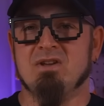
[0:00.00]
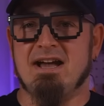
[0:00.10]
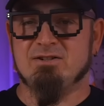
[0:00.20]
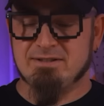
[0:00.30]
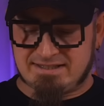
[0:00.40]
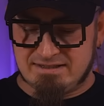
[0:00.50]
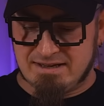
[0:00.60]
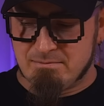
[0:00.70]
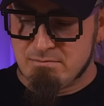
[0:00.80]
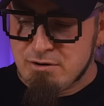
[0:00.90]
Ansonsten
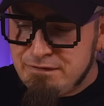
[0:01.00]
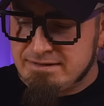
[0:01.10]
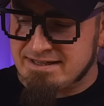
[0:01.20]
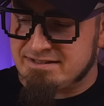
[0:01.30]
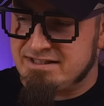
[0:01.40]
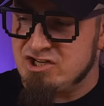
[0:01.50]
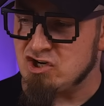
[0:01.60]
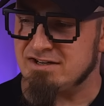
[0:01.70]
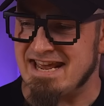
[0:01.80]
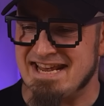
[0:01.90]
müffelt das
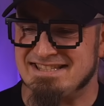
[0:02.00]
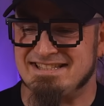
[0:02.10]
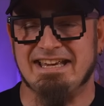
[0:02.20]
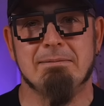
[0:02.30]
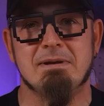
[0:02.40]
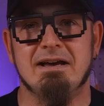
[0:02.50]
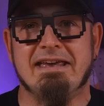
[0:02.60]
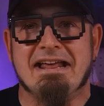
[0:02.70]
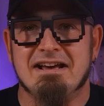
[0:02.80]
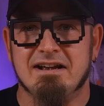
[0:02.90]
T-Shirt extrem nach
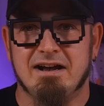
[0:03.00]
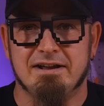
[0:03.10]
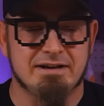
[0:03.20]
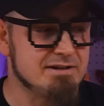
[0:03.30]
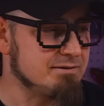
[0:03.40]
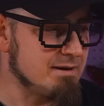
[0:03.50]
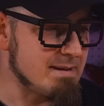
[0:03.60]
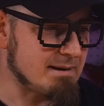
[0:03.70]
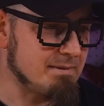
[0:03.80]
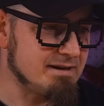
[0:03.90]
Keller gerade. Also da
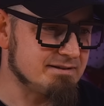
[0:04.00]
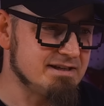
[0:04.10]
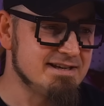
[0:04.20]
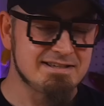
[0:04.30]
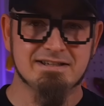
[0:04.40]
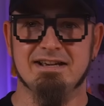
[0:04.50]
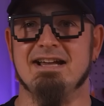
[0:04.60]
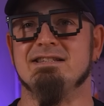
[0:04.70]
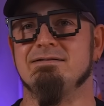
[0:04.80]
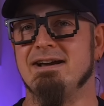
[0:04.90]
merkt man, dass die Kiste eine
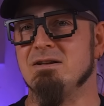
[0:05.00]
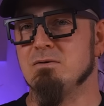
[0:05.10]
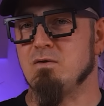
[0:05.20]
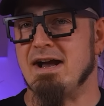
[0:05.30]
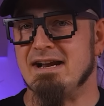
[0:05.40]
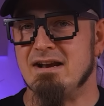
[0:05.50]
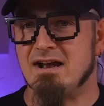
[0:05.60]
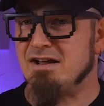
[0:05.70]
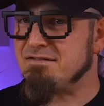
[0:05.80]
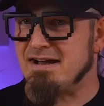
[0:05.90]
ganze Weile irgendwo
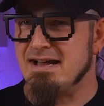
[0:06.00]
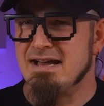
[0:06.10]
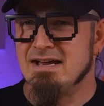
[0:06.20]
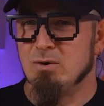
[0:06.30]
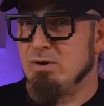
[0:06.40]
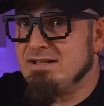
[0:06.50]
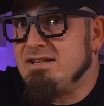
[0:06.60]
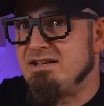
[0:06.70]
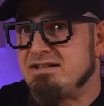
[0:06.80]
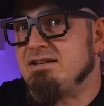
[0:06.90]
eingelagert war. Oder oh, das
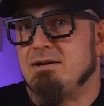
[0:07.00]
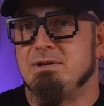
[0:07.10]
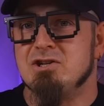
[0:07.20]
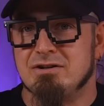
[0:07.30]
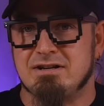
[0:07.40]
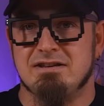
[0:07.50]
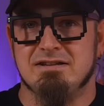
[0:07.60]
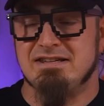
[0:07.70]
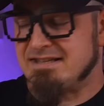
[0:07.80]
liegt tatsächlich am T-Shirt, das kann ich jetzt nicht